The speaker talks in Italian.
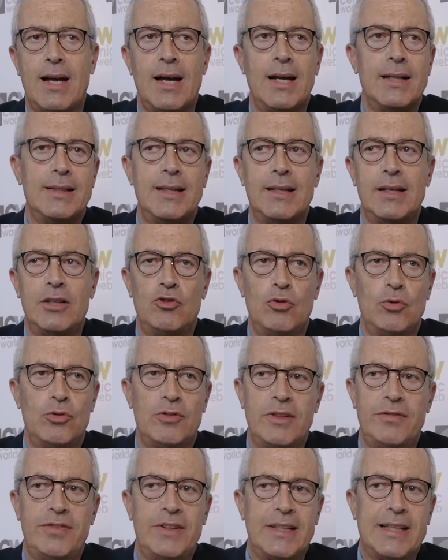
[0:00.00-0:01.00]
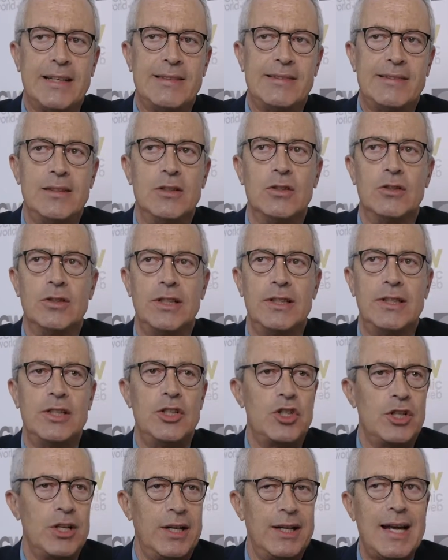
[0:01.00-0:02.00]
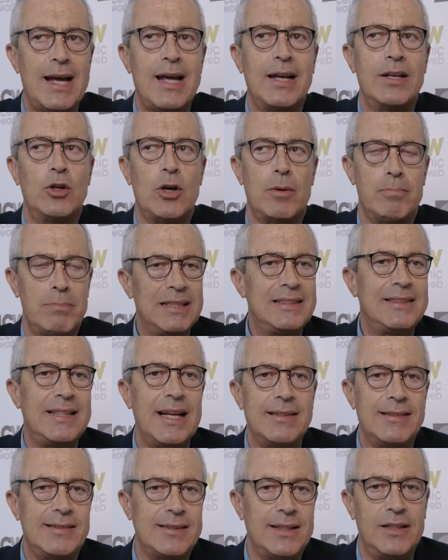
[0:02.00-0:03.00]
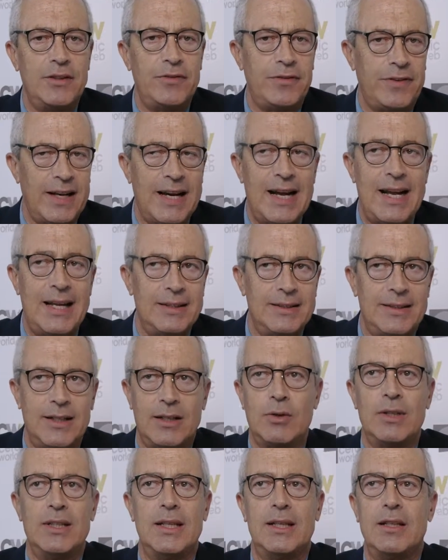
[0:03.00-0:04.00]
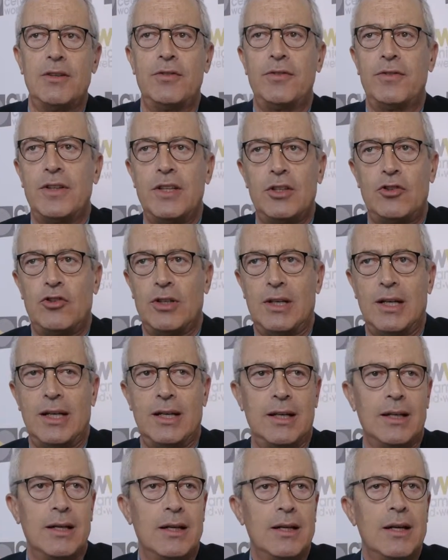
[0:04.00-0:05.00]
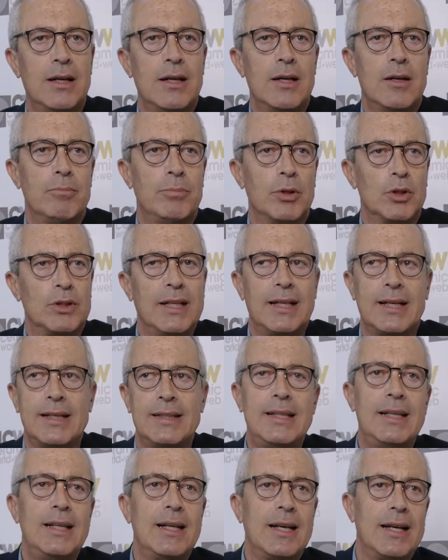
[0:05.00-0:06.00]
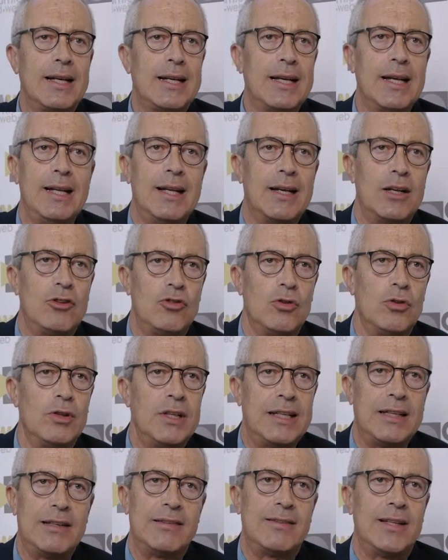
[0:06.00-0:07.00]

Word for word: ha delle giustificazioni di scenario abbastanza differenti, quindi è difficile poter dire che le ragioni che